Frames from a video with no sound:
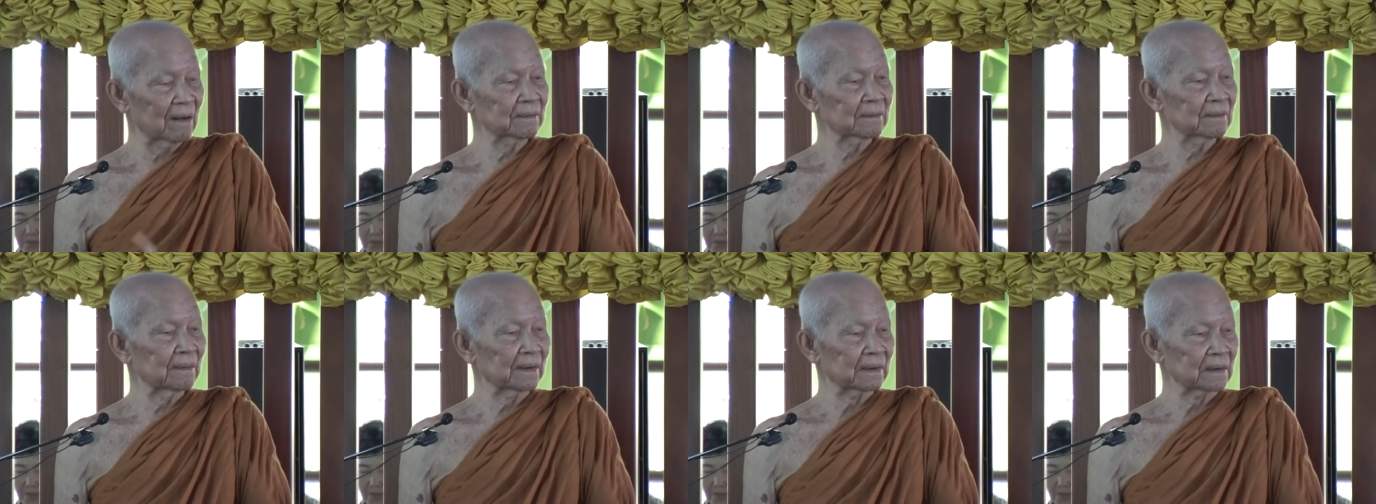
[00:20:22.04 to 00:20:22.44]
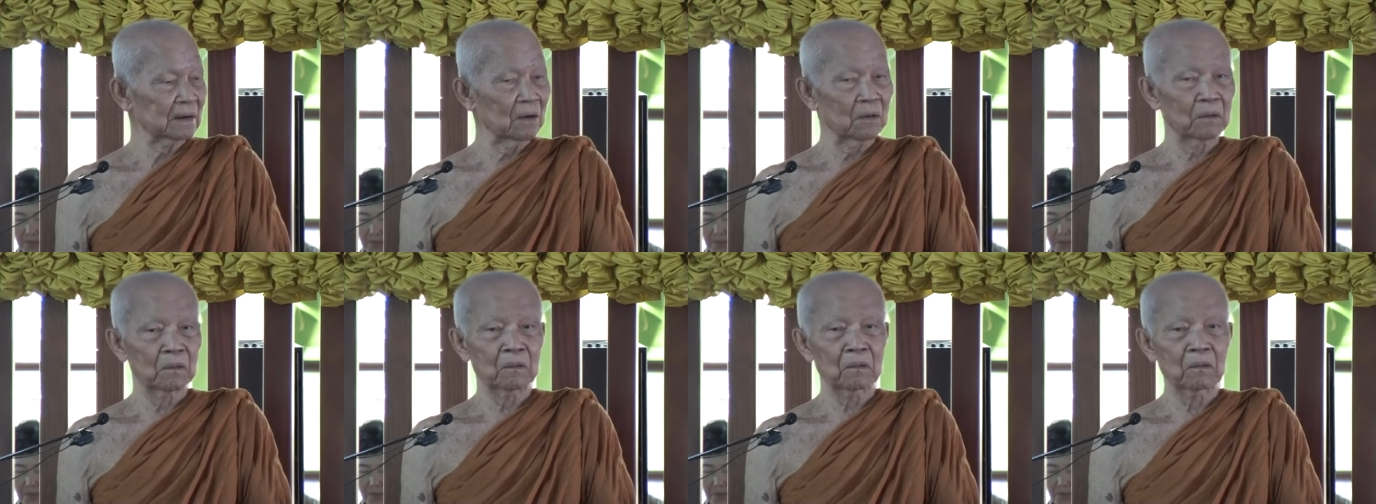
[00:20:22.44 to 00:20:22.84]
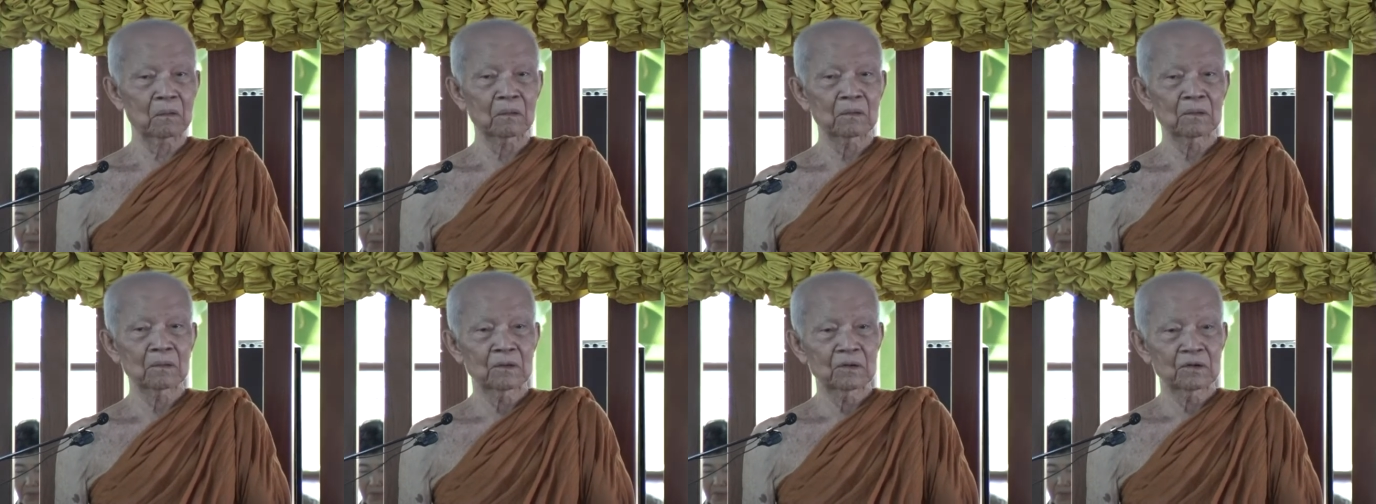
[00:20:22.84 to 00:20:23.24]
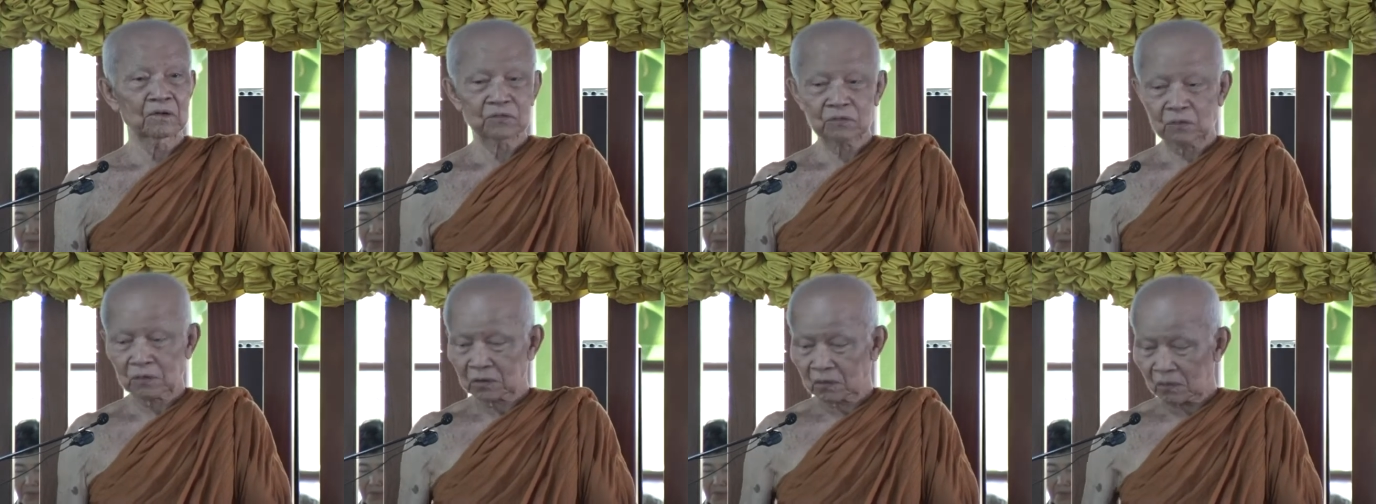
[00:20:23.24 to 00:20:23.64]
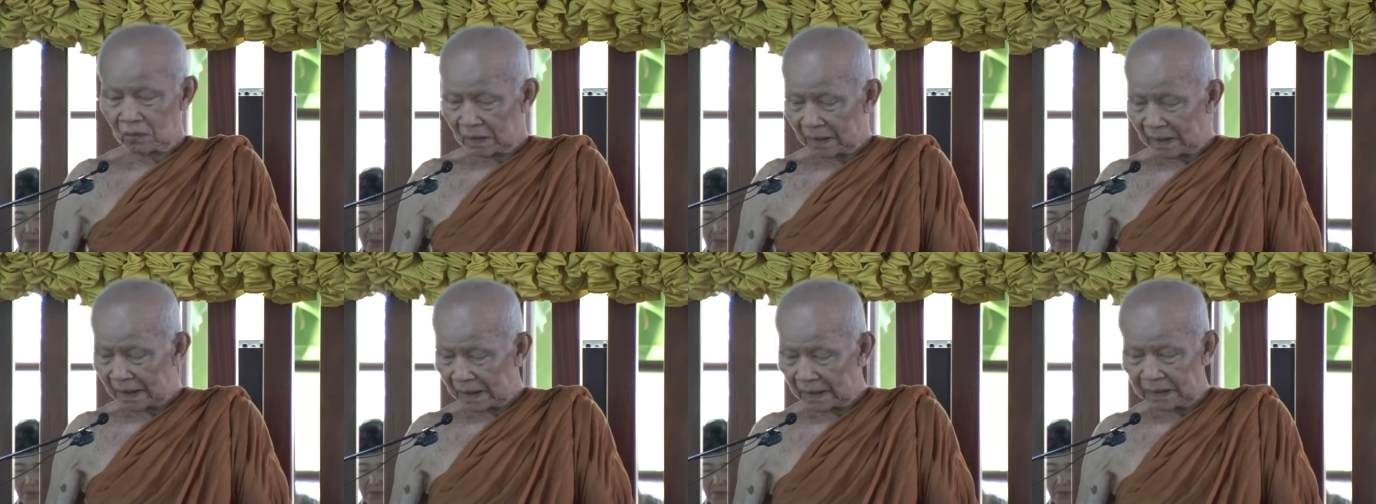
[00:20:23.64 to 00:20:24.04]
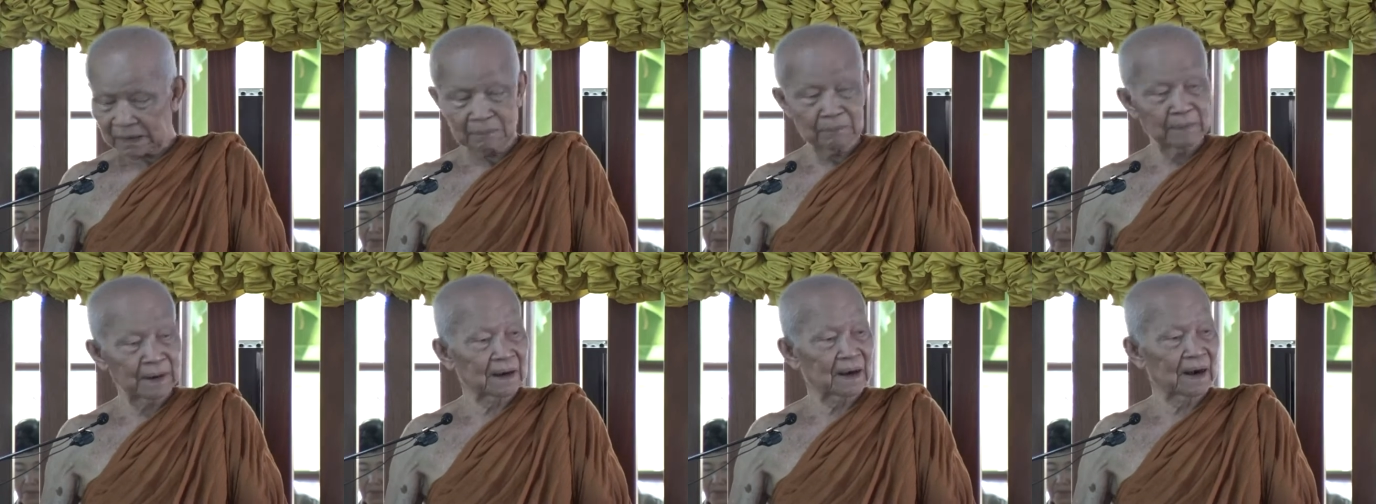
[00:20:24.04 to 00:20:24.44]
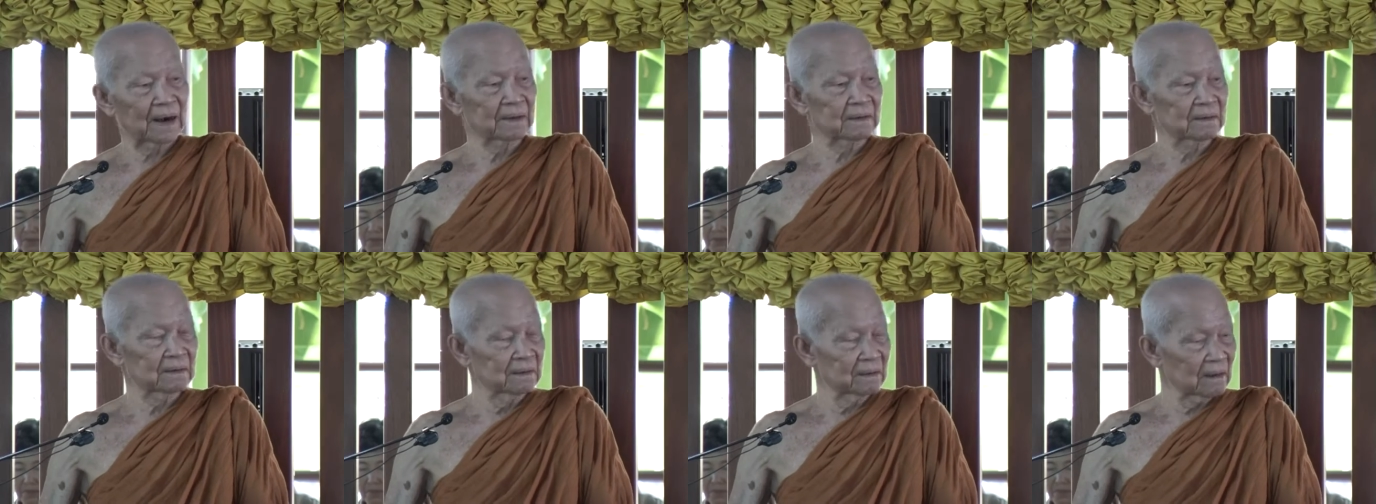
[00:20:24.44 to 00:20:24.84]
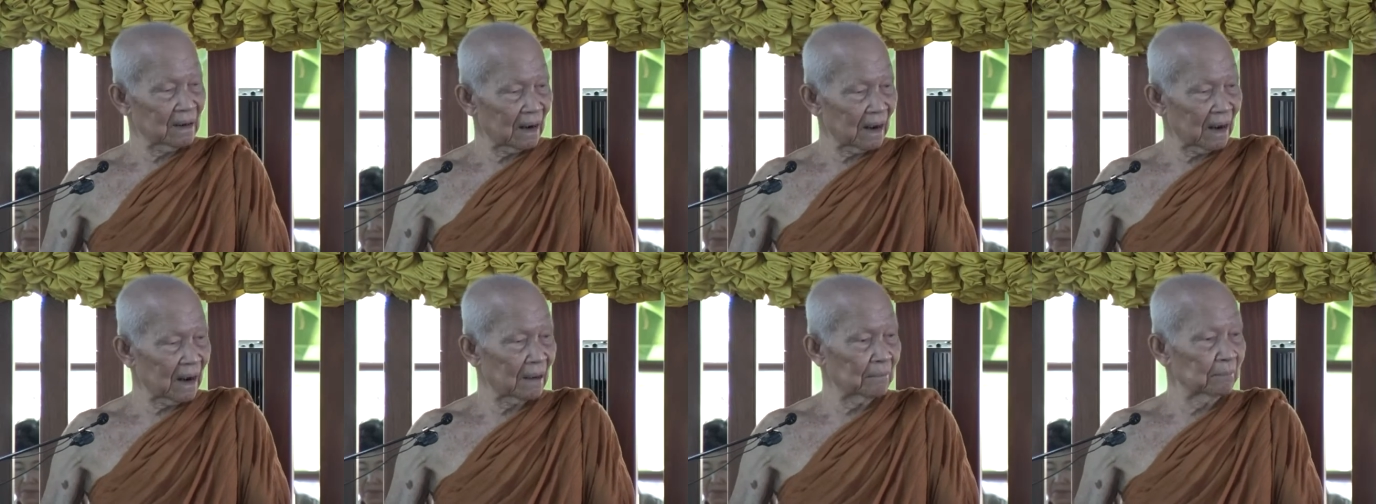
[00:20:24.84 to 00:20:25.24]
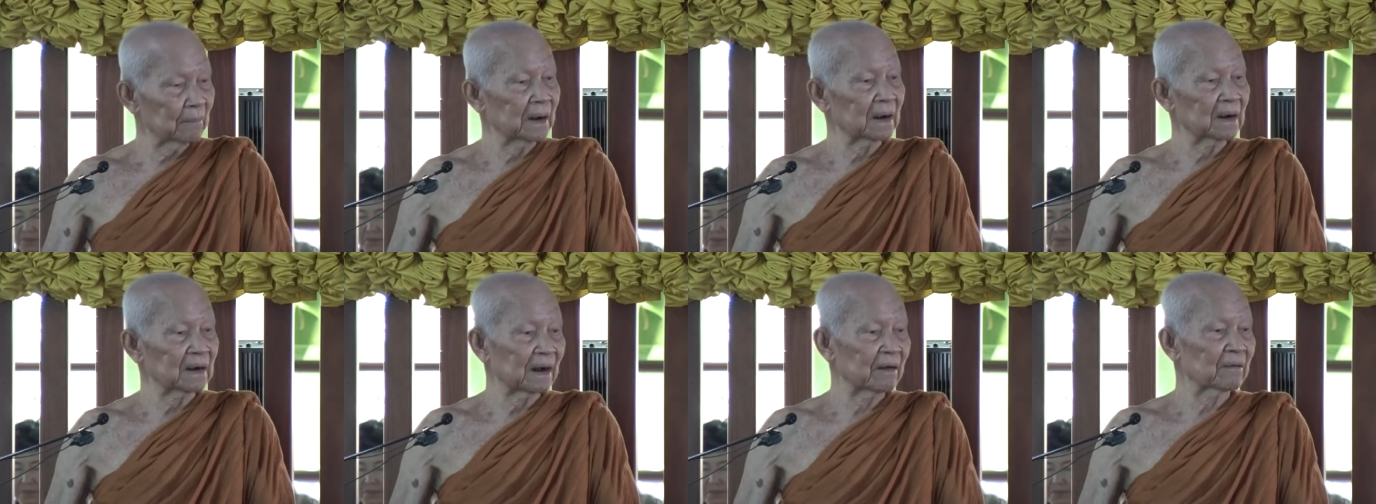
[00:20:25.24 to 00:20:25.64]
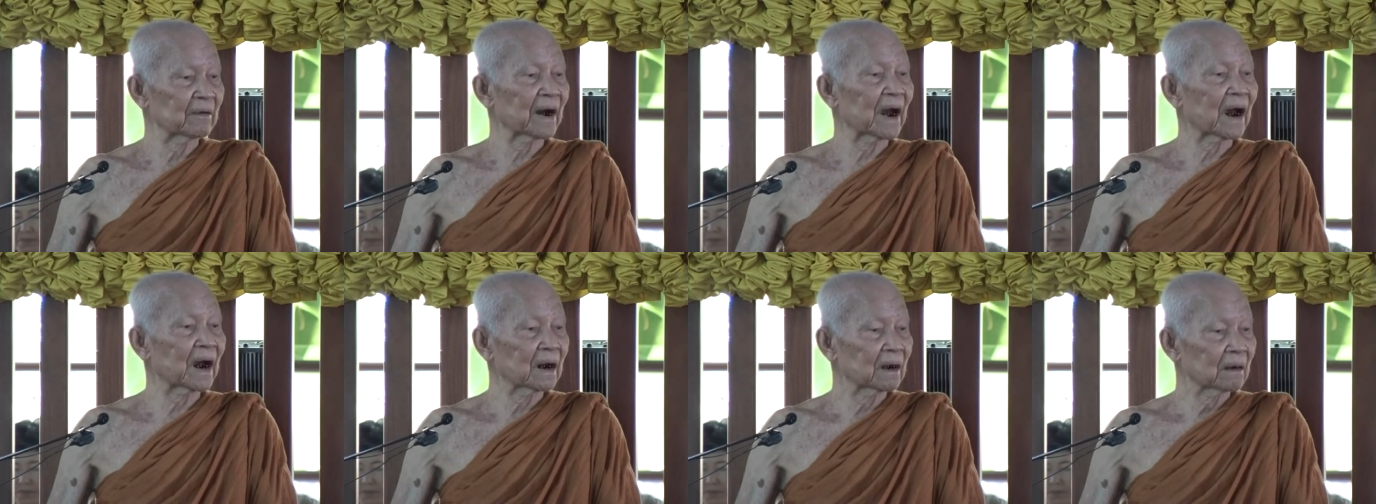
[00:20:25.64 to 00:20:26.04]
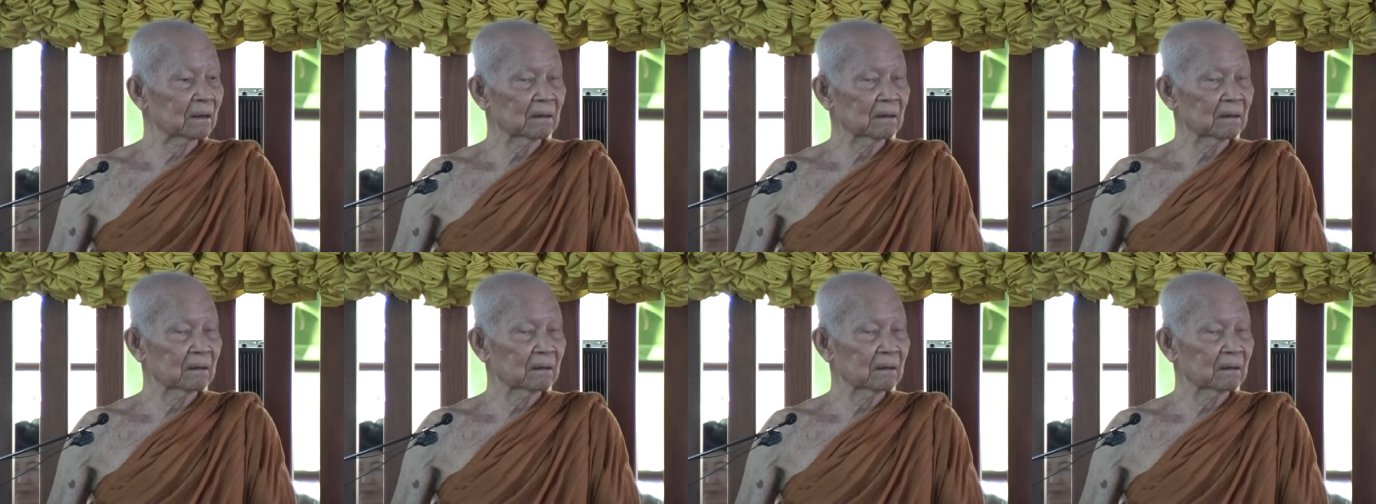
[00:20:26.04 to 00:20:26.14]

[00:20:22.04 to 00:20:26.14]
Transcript: มสิบกิโล ส่วนดอลลาร์นี่มันได้ถึงห้าหมื่นแล้วนะ